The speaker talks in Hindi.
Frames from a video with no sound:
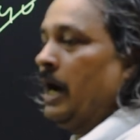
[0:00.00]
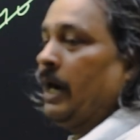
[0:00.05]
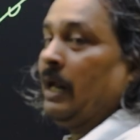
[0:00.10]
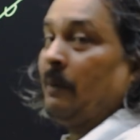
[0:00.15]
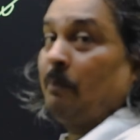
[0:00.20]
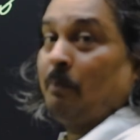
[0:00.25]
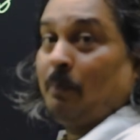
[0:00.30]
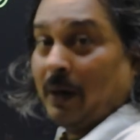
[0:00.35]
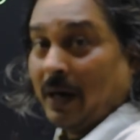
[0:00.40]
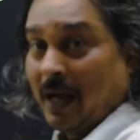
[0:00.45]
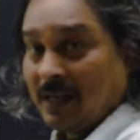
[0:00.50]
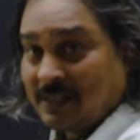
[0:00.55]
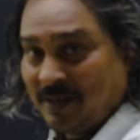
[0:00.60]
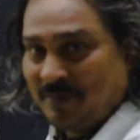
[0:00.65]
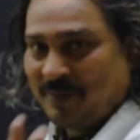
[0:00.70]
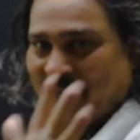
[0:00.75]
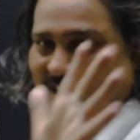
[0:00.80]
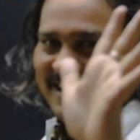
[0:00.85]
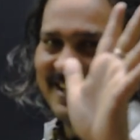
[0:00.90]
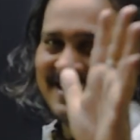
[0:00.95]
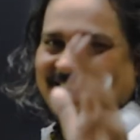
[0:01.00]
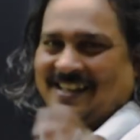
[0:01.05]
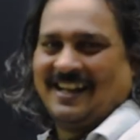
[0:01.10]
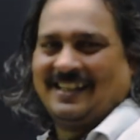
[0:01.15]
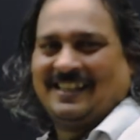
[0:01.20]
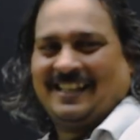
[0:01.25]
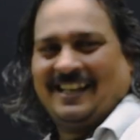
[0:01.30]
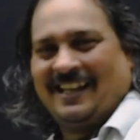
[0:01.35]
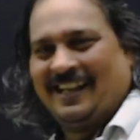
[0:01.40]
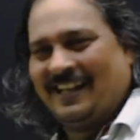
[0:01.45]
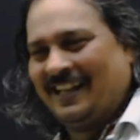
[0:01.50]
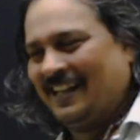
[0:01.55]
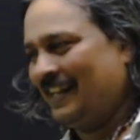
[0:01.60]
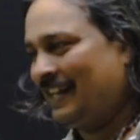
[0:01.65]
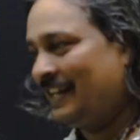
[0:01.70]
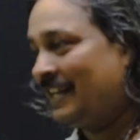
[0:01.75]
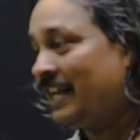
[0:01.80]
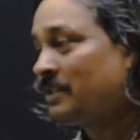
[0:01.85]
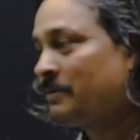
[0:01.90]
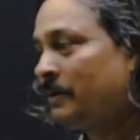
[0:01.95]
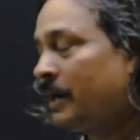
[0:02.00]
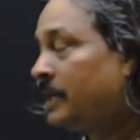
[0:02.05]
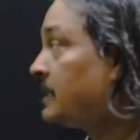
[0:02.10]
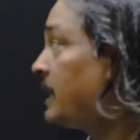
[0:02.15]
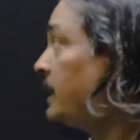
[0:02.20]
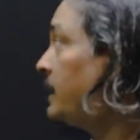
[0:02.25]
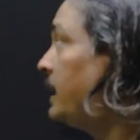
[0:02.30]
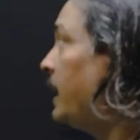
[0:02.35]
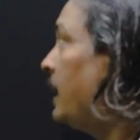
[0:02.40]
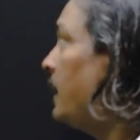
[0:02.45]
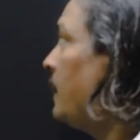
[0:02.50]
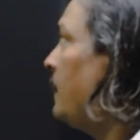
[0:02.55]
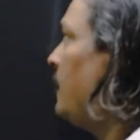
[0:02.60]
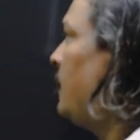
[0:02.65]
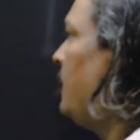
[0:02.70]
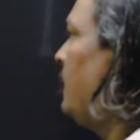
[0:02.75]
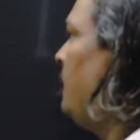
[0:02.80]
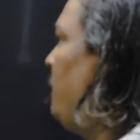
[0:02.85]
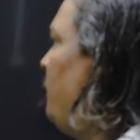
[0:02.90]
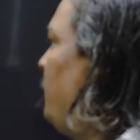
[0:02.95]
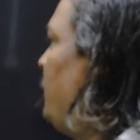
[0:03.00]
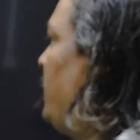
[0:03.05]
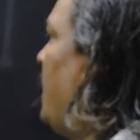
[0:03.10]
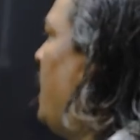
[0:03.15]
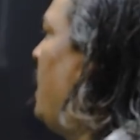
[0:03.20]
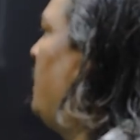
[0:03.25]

अगर बड़ा से बनाना चाहते हैं क्या बनाना चाहते हैं तो